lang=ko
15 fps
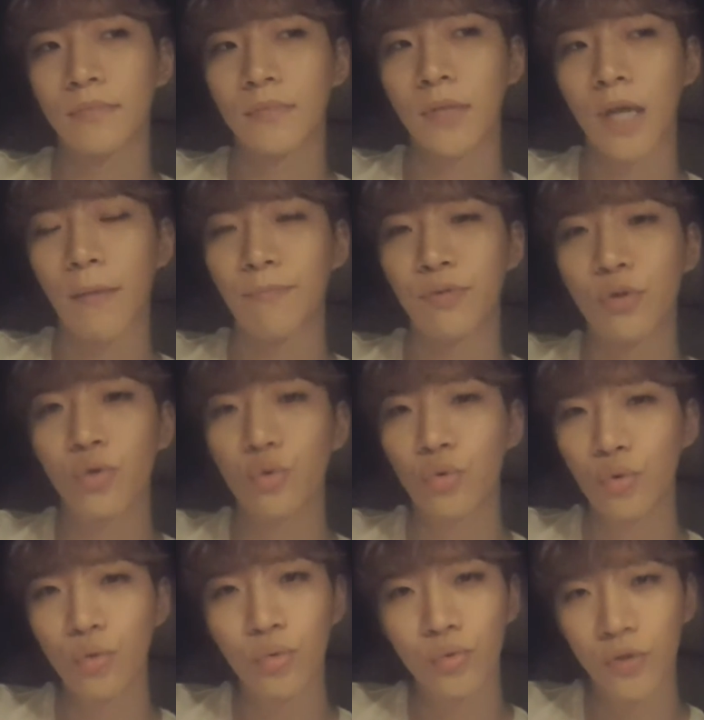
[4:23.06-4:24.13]

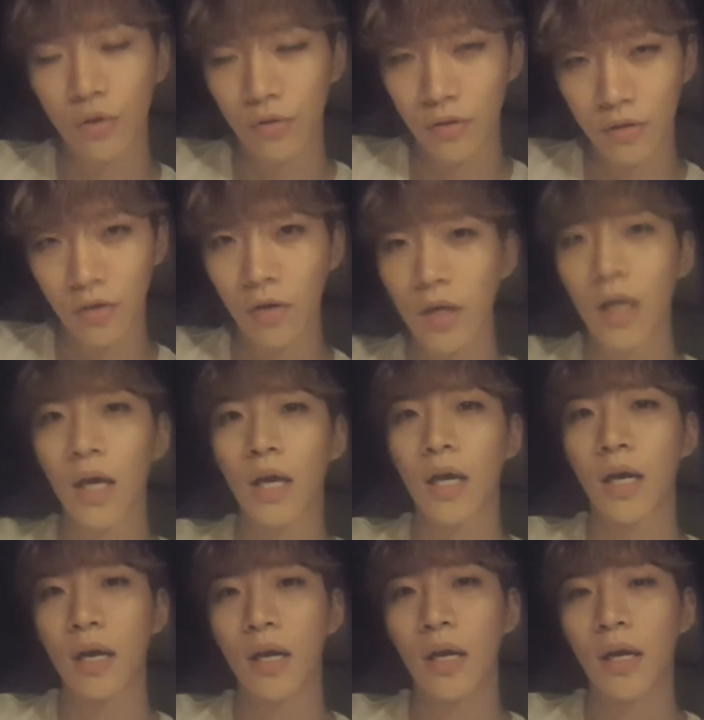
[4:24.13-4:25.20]
앞으로도 저는 그렇게
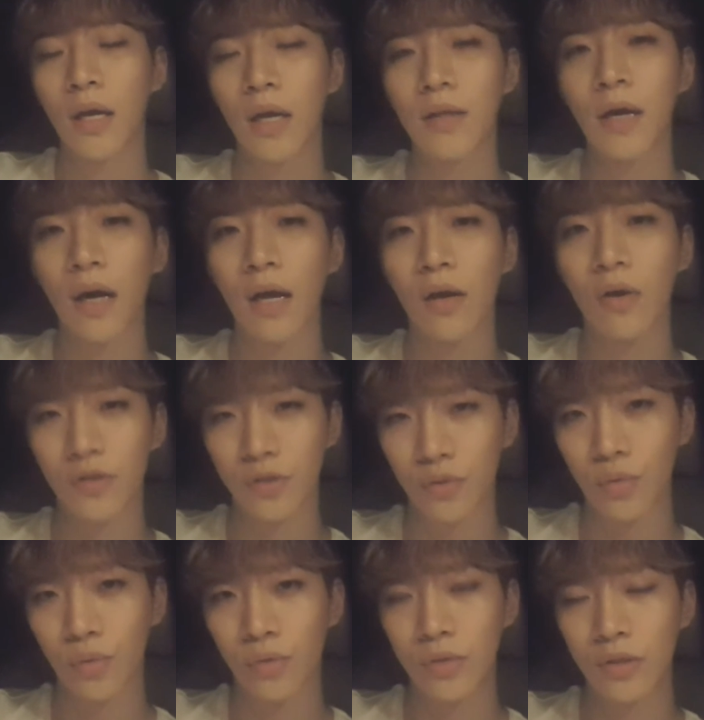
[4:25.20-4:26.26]
해 나갈
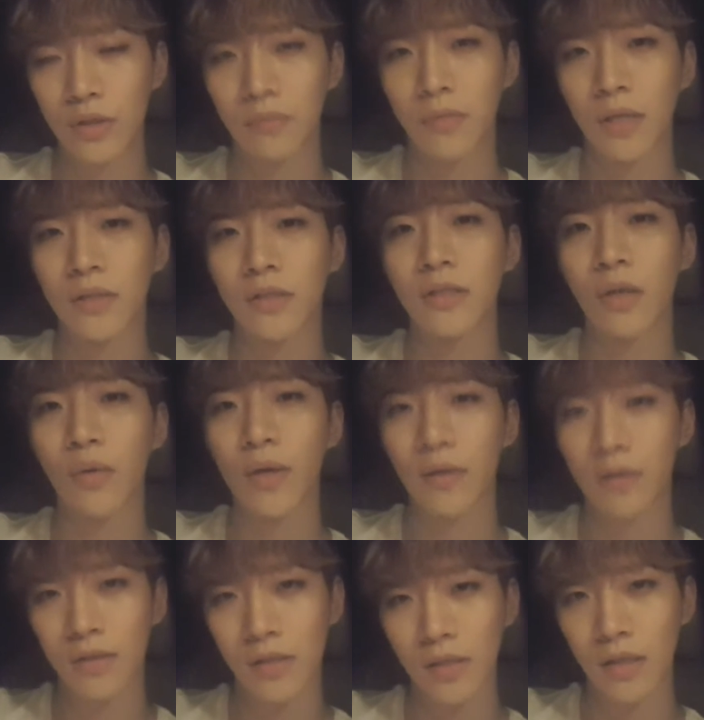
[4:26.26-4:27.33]
것이고 지금까지
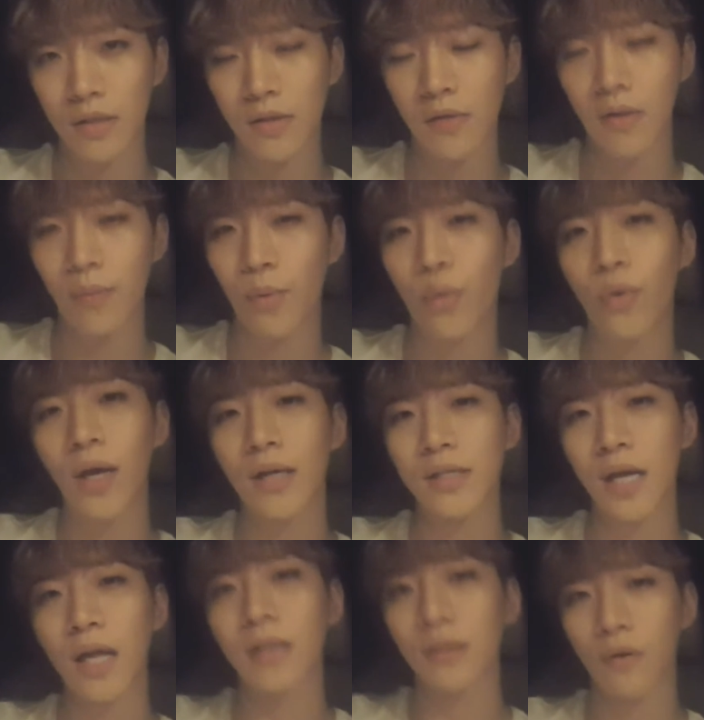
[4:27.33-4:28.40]
그래왔듯이 절대 포기하지
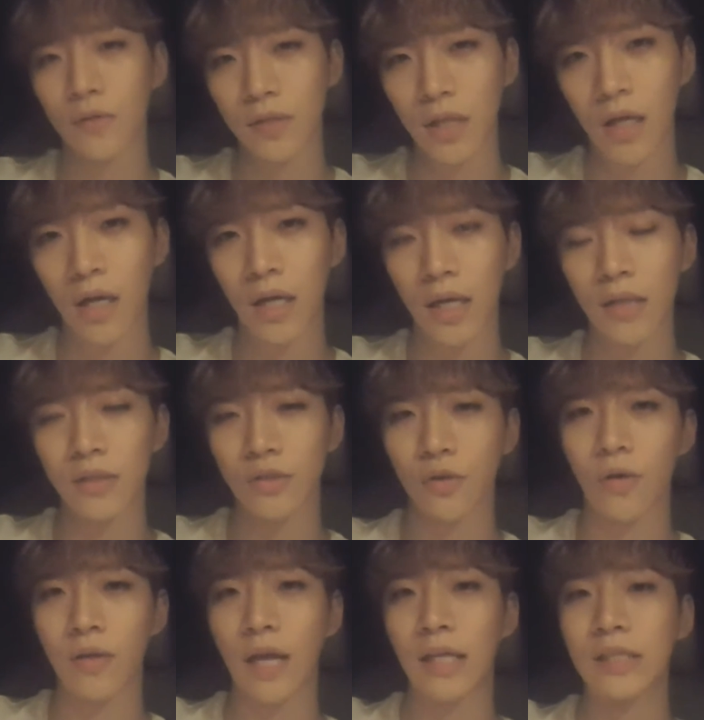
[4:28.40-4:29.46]
않을 것이다 라는
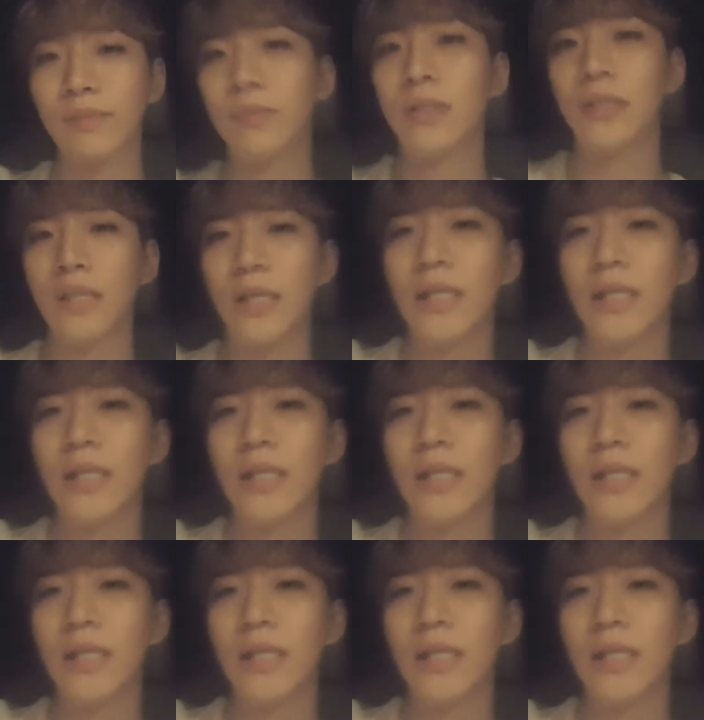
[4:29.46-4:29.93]
저의 다짐을